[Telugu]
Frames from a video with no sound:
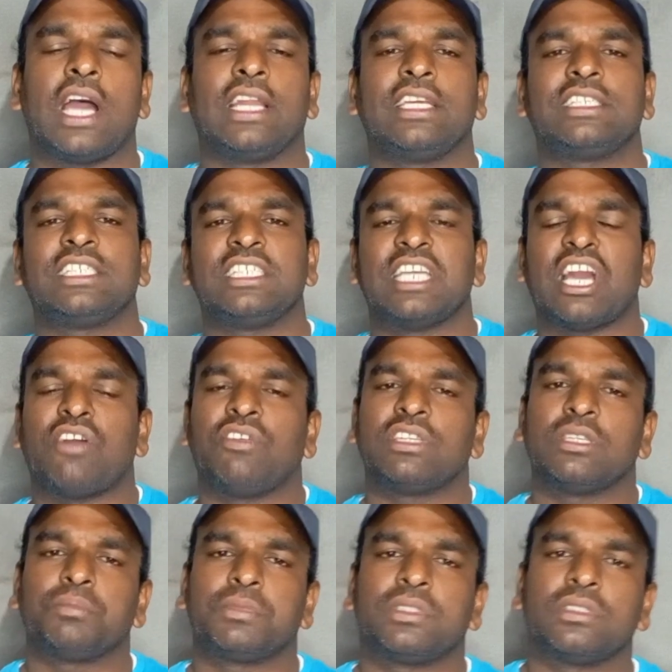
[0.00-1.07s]
అనేసి
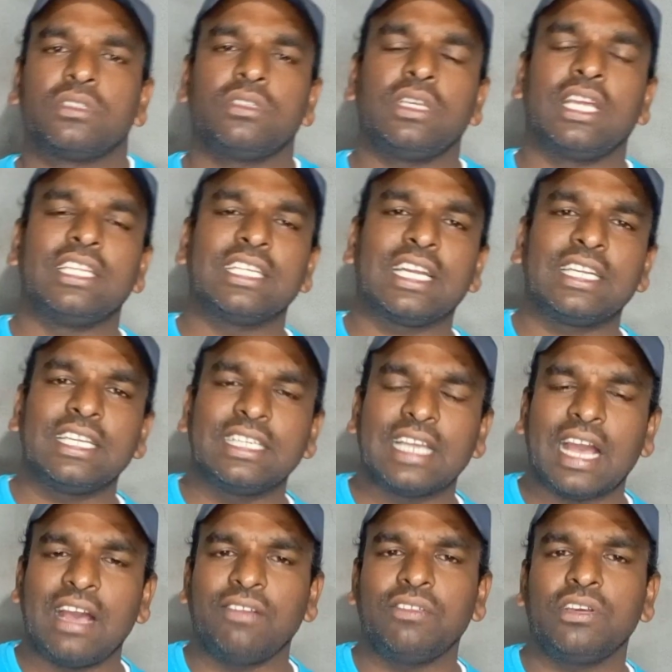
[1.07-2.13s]
యావర్ చెప్తారు ఎందుకంటే
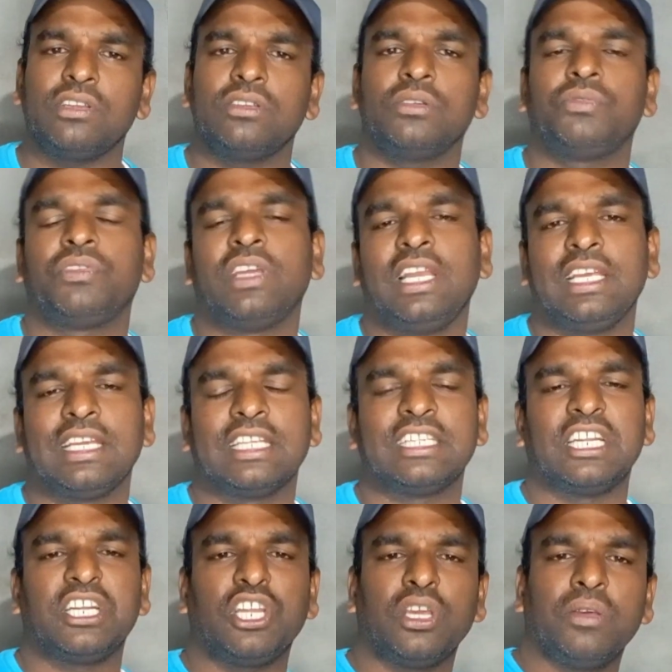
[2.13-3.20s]
యావర్ ఫీలింగ్
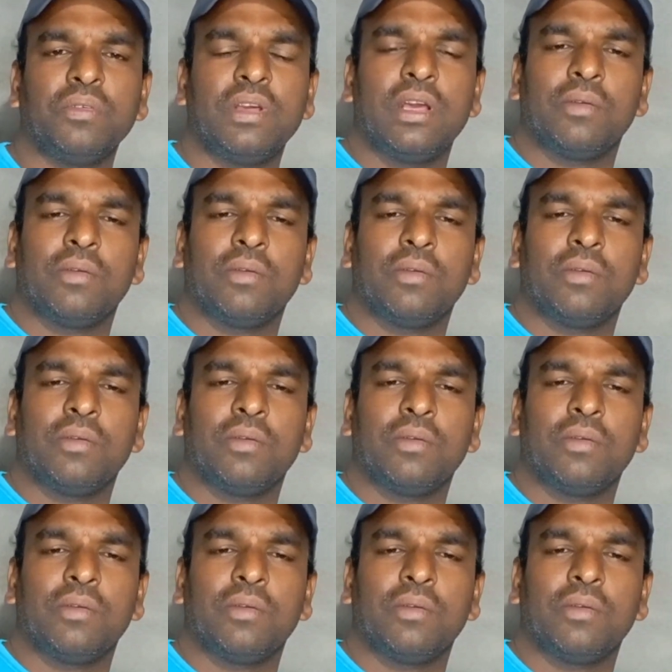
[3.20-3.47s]
ఏంటంటే